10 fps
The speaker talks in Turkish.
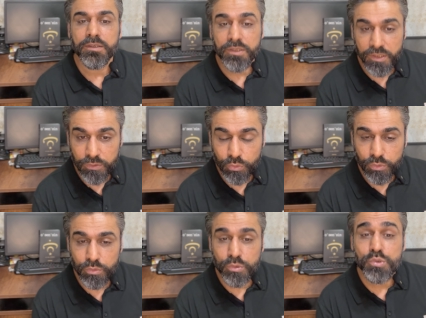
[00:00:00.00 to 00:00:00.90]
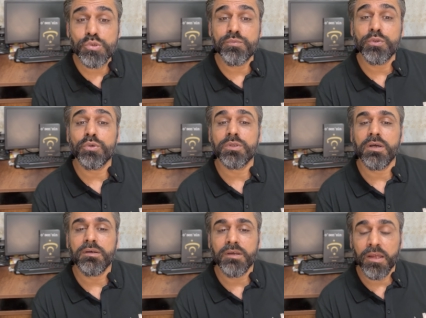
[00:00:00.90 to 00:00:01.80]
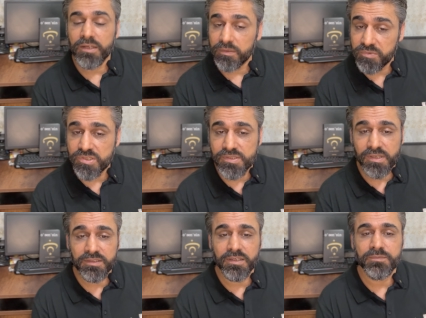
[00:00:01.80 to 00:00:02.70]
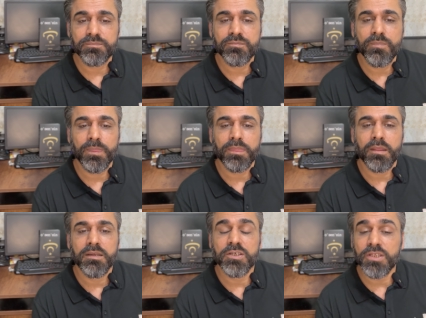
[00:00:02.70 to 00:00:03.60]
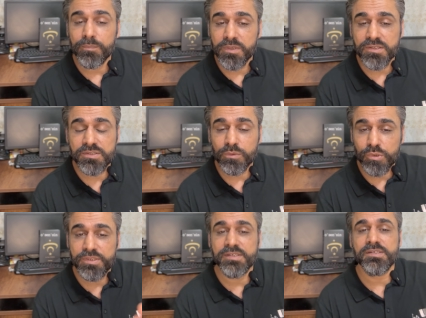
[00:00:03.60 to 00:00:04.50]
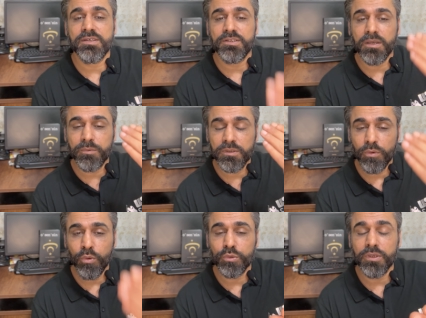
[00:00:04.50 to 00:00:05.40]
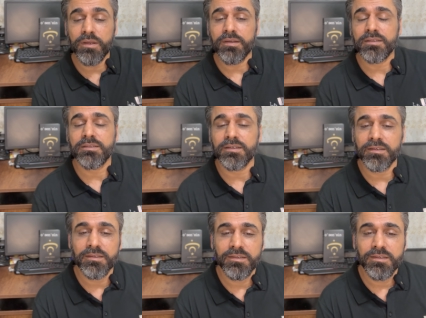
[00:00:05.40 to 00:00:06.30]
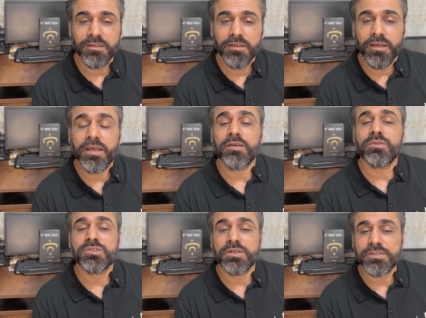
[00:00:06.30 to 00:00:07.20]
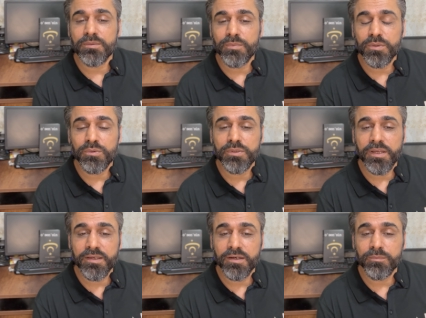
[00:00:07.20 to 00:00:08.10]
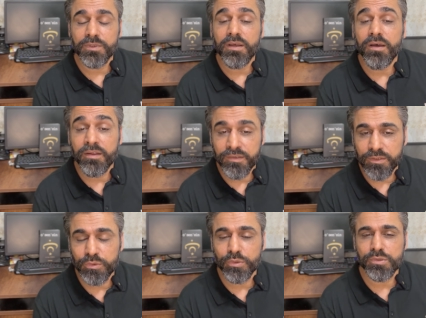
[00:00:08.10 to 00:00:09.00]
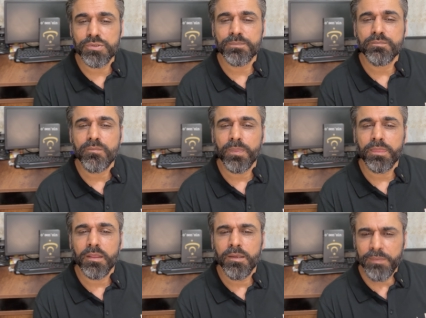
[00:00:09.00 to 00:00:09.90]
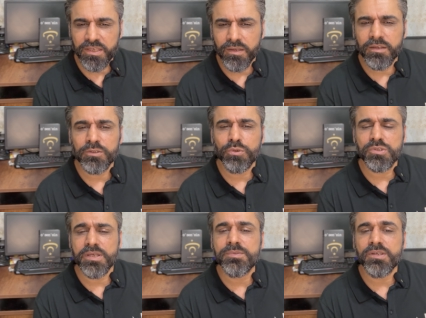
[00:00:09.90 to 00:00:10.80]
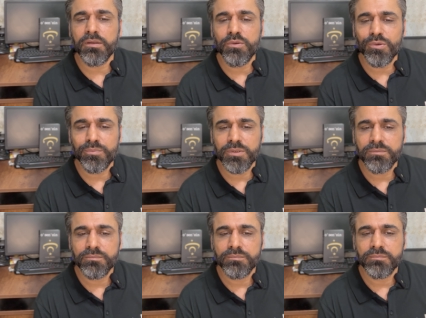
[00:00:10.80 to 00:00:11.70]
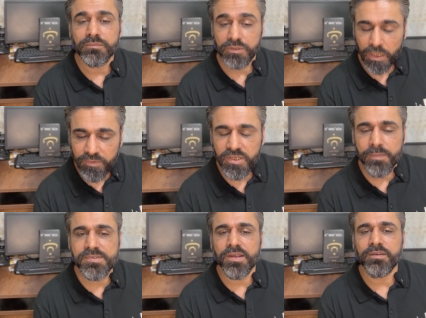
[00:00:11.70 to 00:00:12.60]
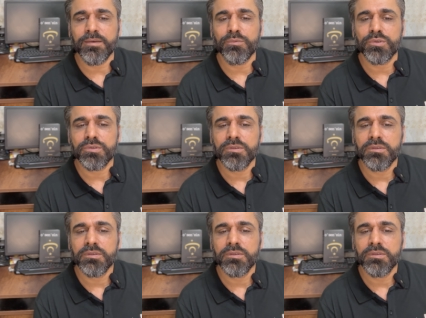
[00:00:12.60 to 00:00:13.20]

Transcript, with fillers: Geriye dönük 300 videoda anlatmışız zaten. Kitap yazdık, O Sensin kitabı orada anlattık. Her hafta çarşamba günü Telegram'da anlatıyoruz. Peki anlatıyoruz, hepsi anlıyor mu? Tabii ki hepsi anlamıyor.